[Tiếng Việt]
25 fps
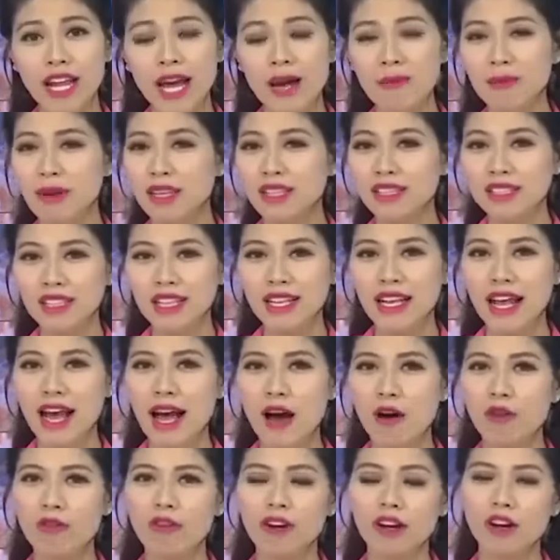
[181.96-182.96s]
Nam là như thế
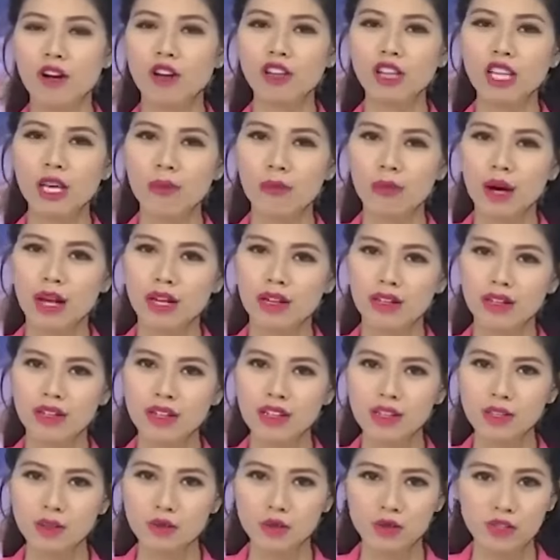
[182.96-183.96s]
nào và nó tiềm ẩn những
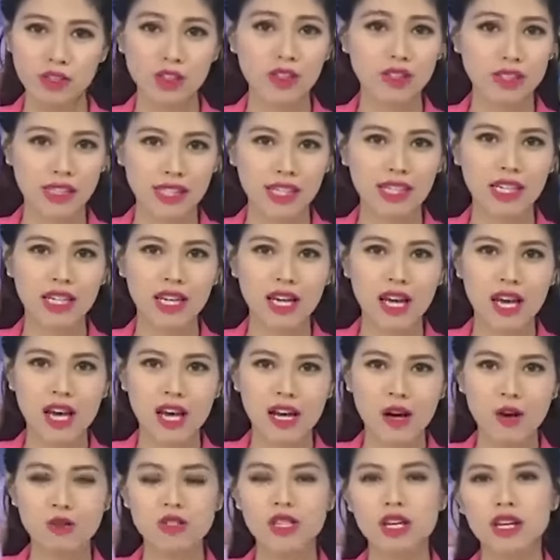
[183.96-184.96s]
cái rủi ro gì?
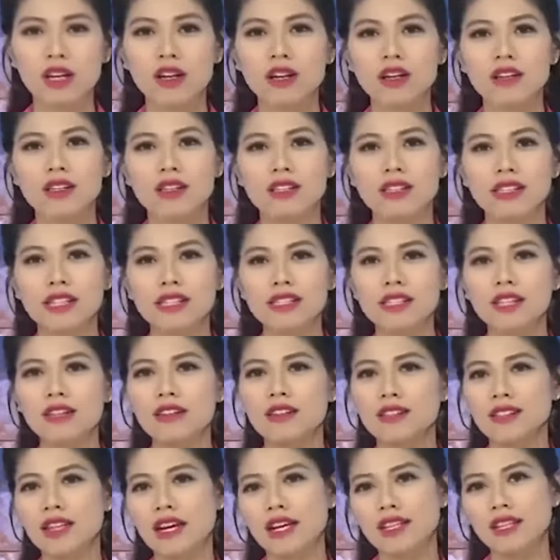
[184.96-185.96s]
Câu trả lời sẽ dần
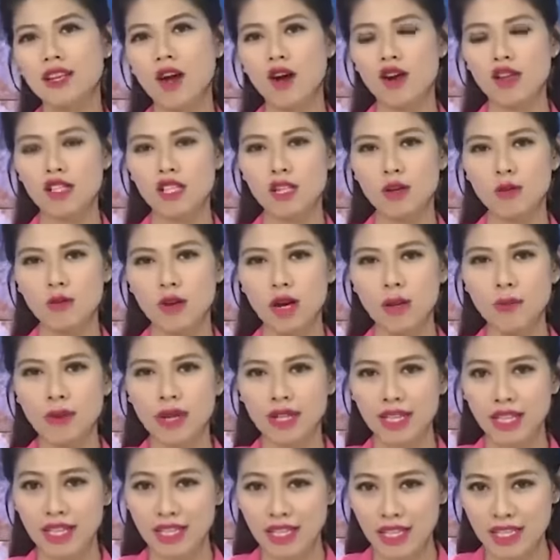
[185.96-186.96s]
được sáng tỏ trong các
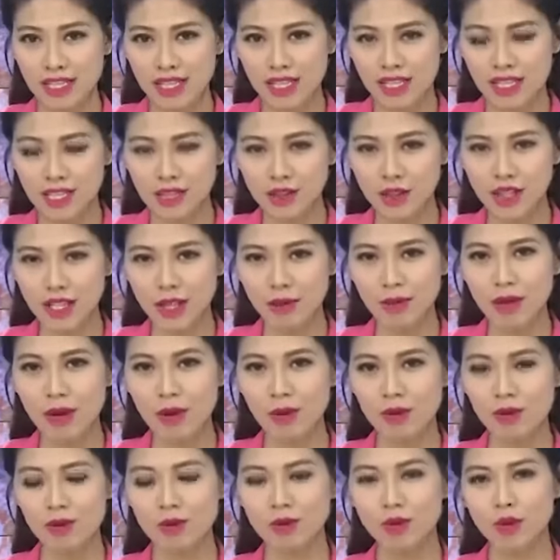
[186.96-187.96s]
bản tin tài chính kinh doanh tiếp
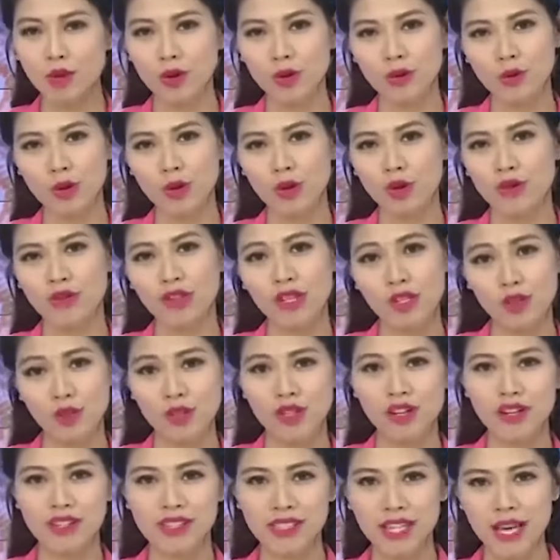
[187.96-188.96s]
theo của chúng tôi. Mời quý vị chú
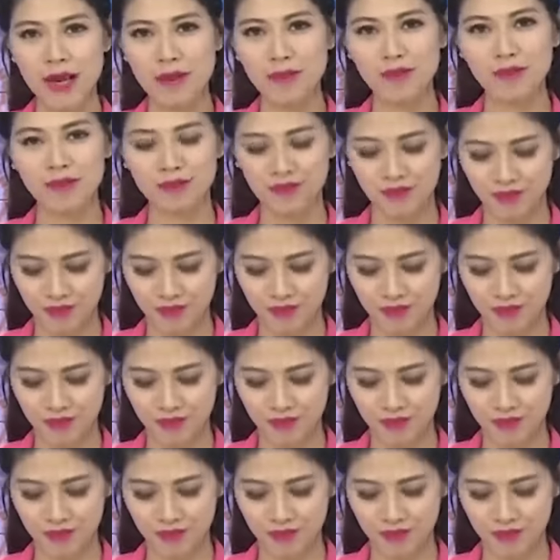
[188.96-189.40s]
ý đón xem.